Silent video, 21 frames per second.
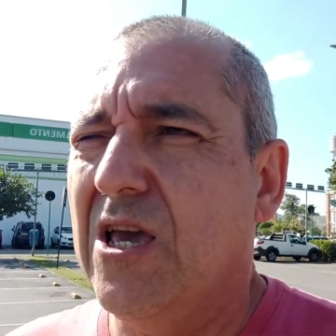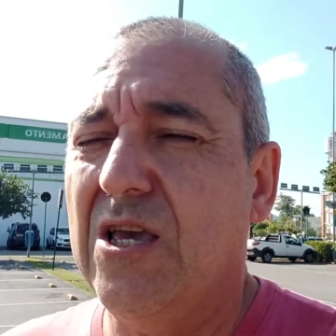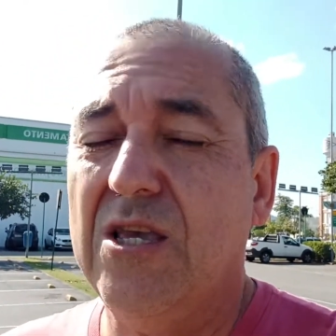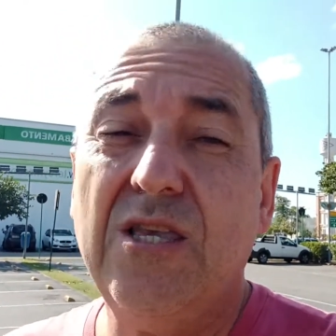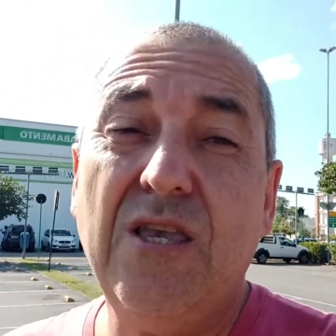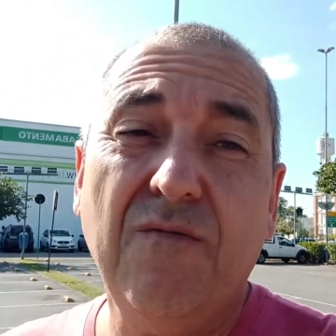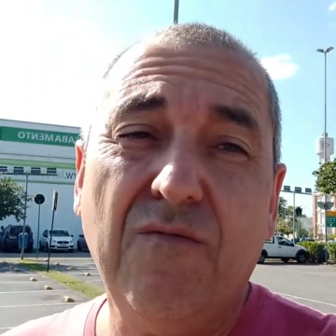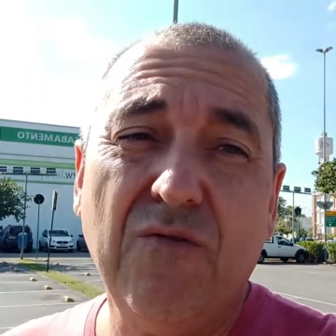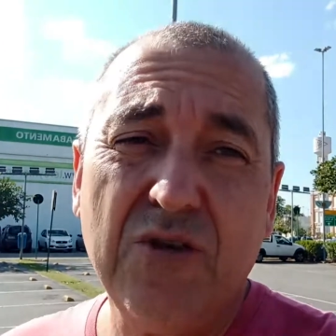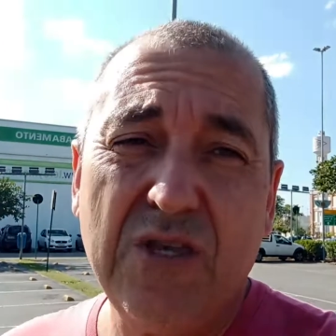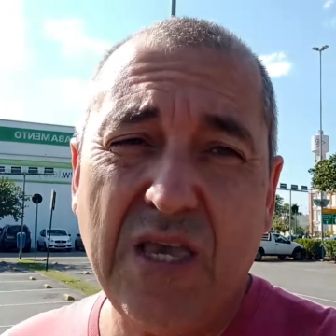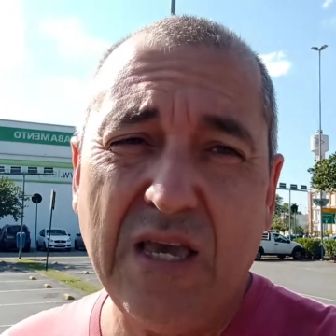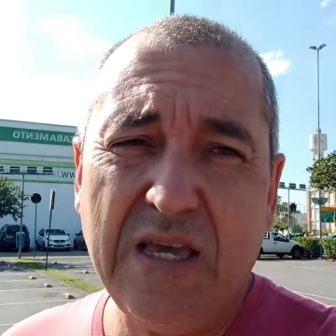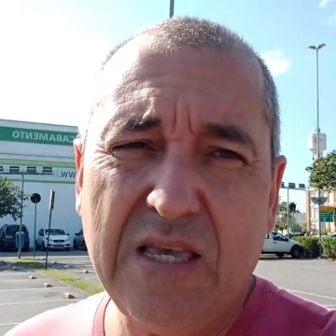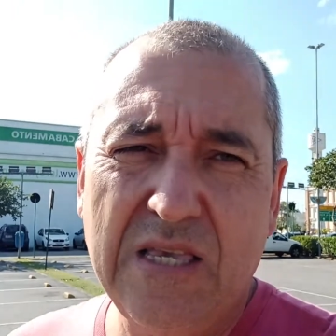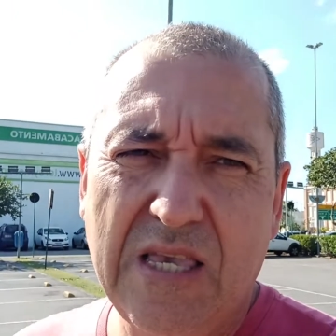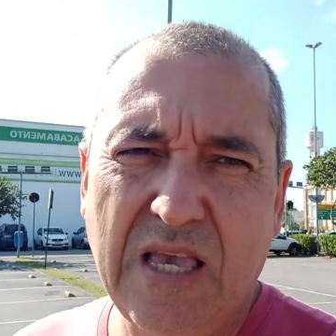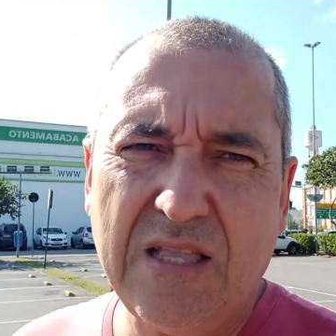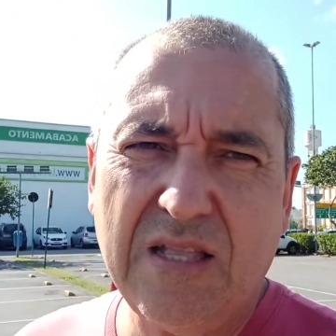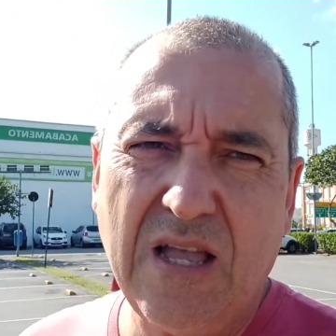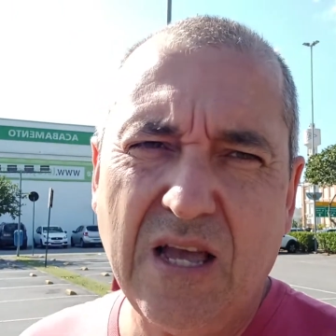E se você
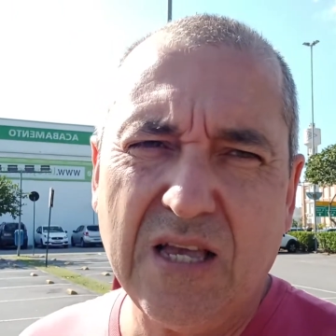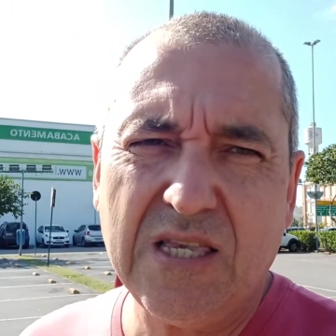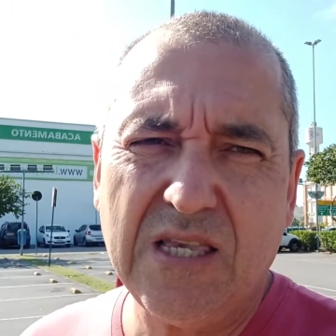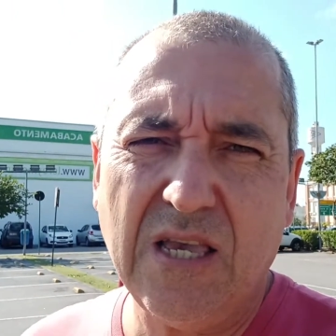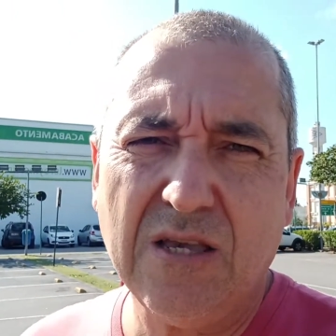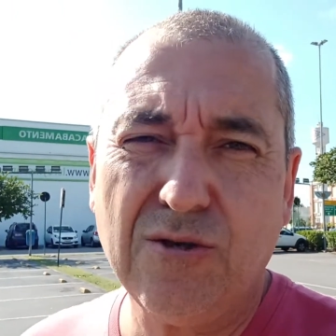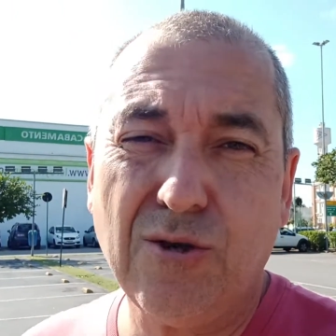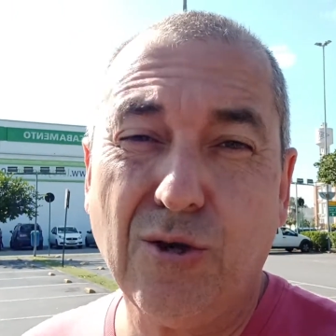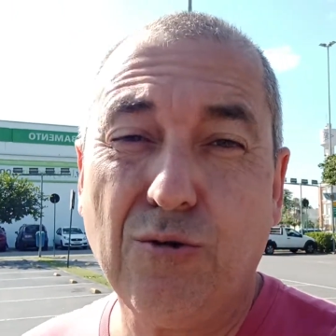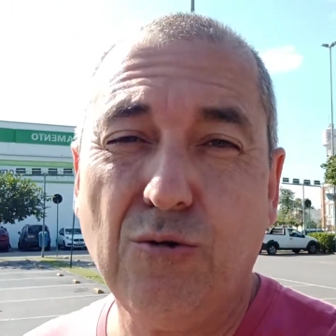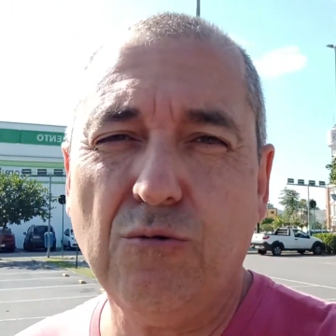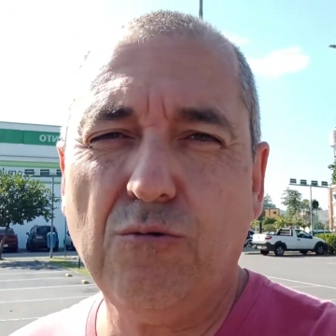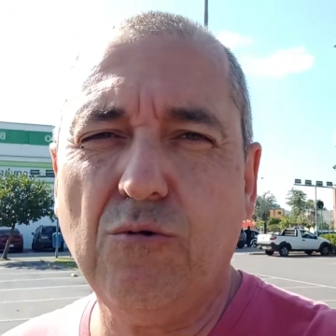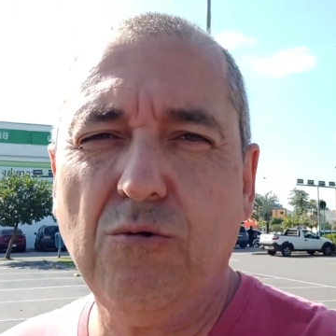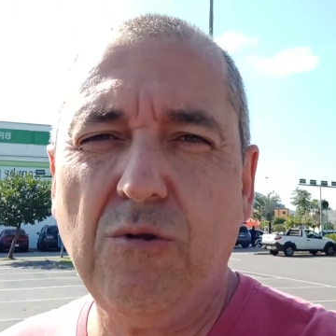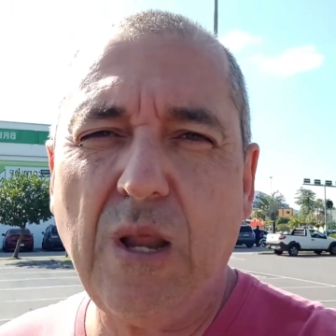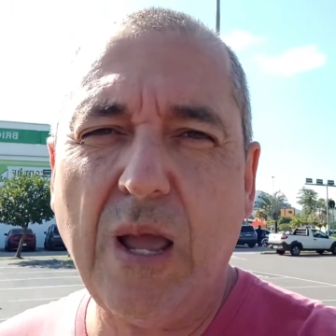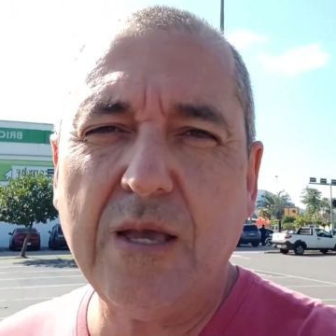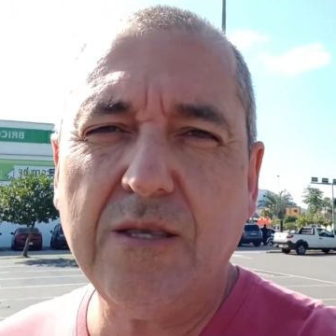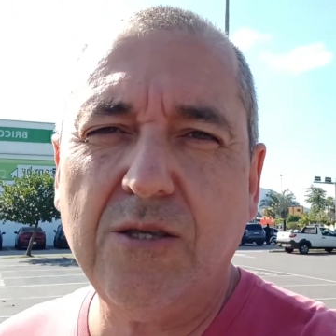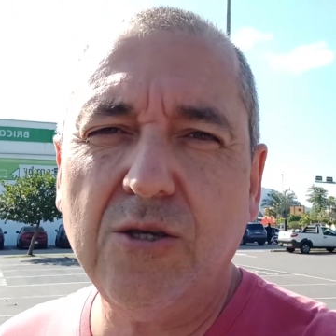quiser ter acesso a
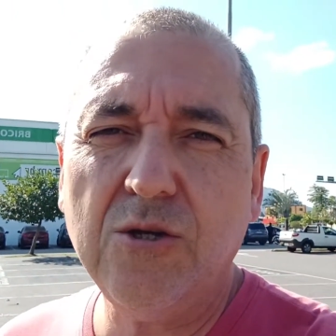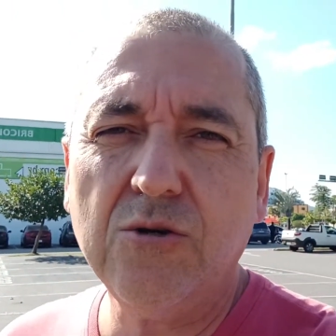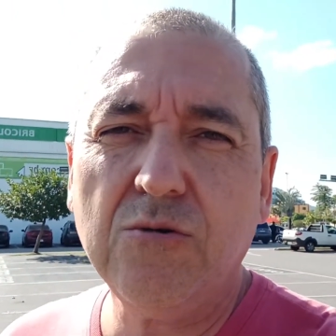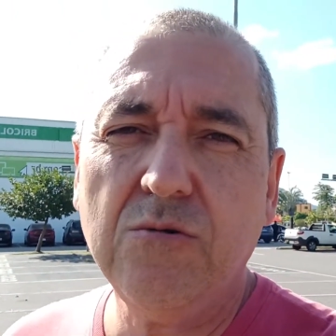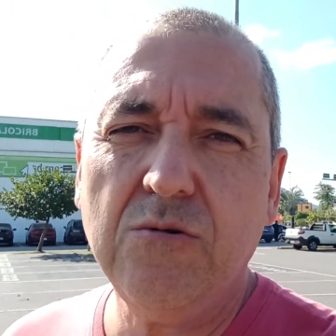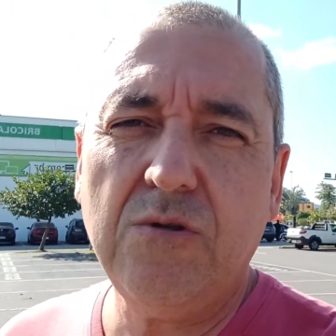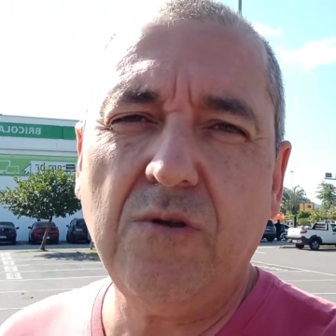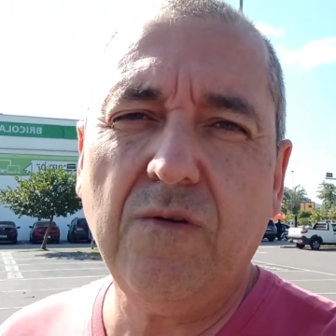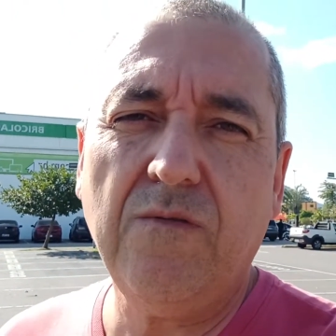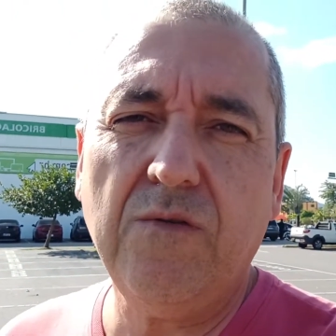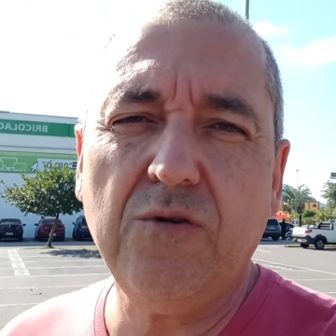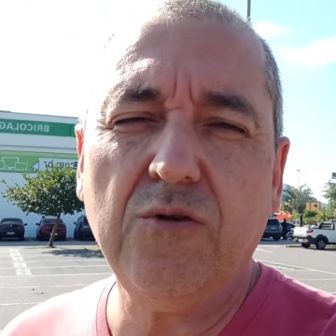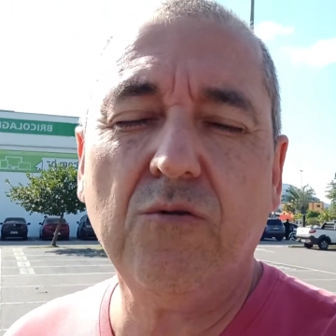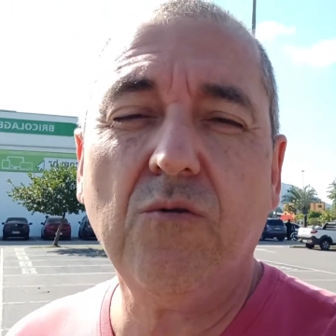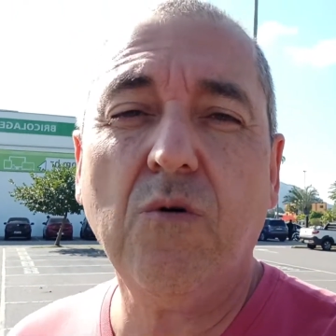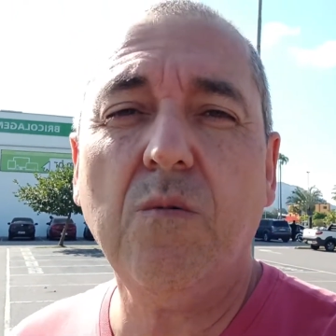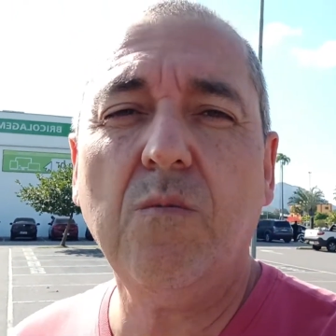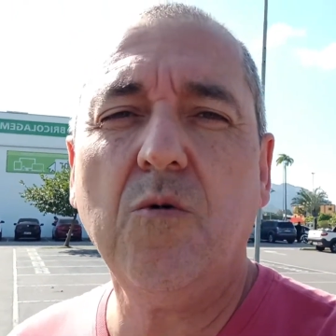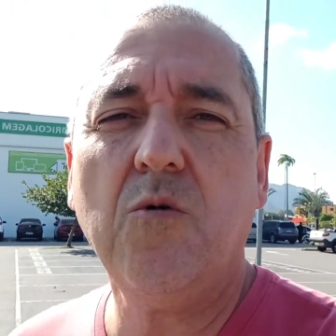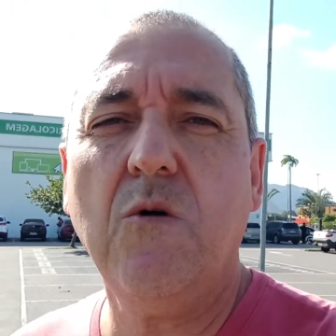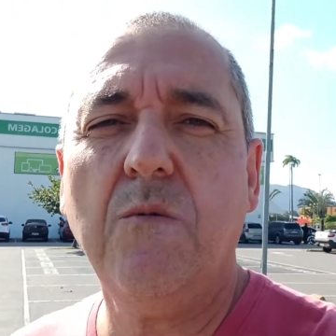tutoriais exclusivos de
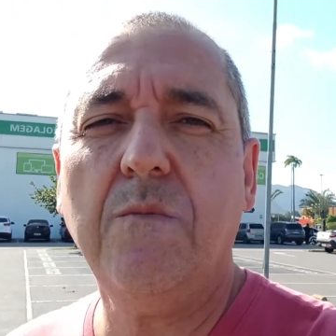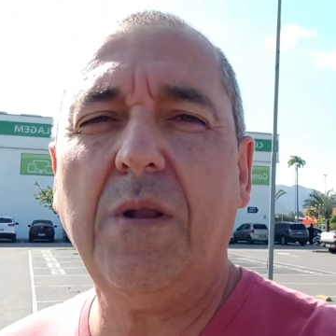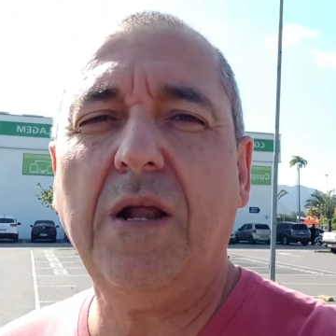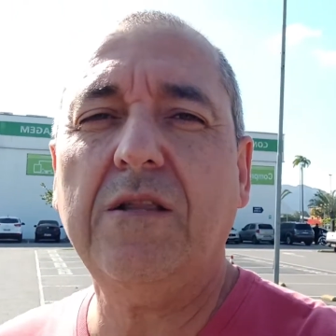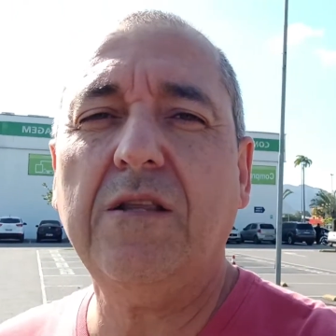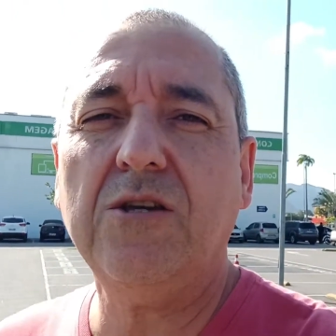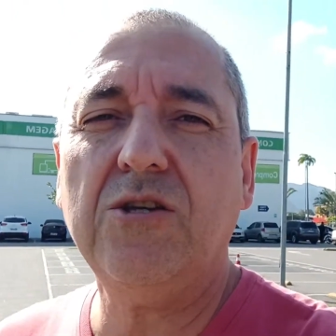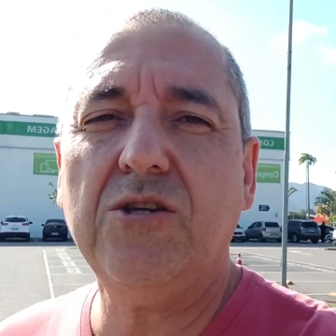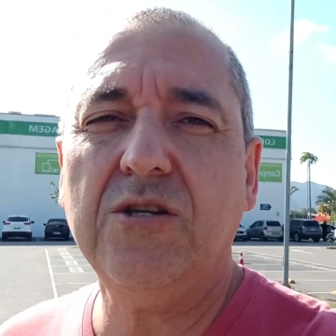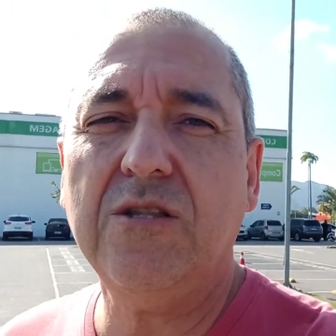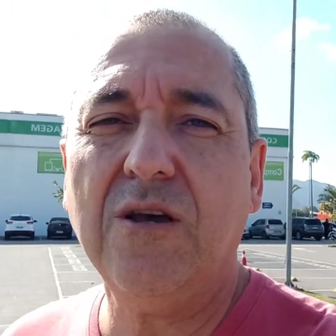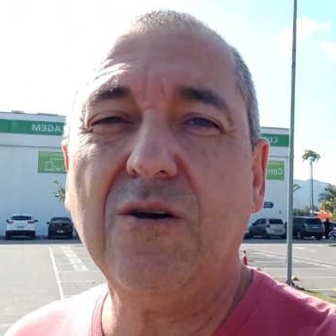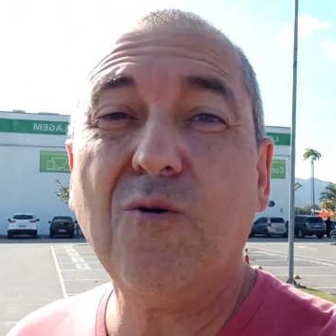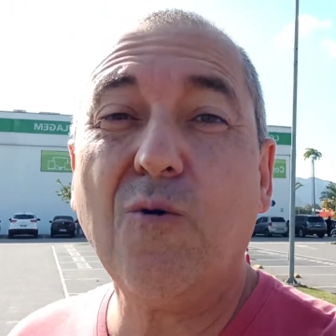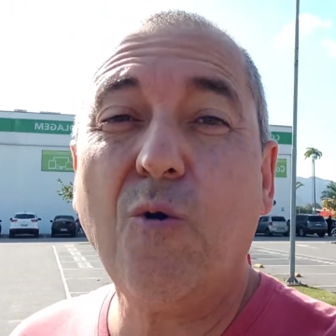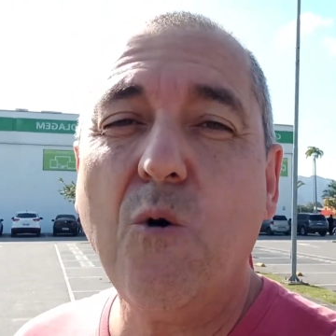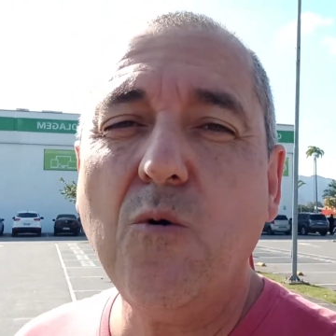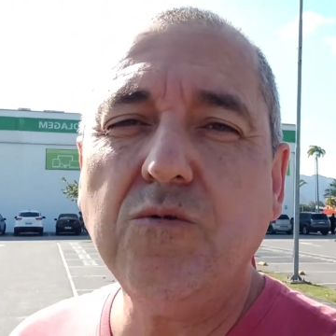como comprar na China